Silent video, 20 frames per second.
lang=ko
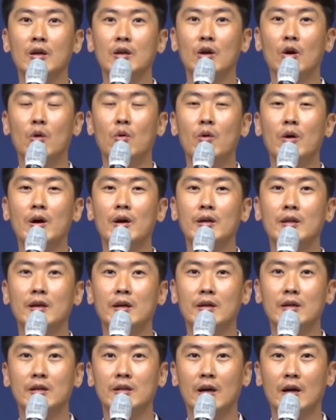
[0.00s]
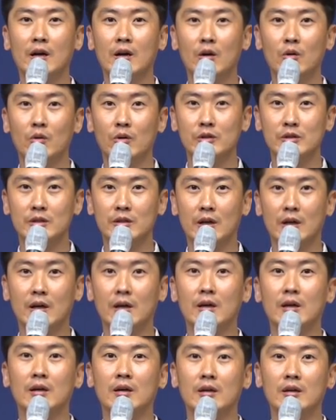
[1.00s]
여호와의 날이 다가올
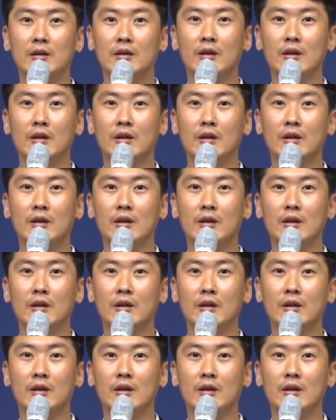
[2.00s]
것이다.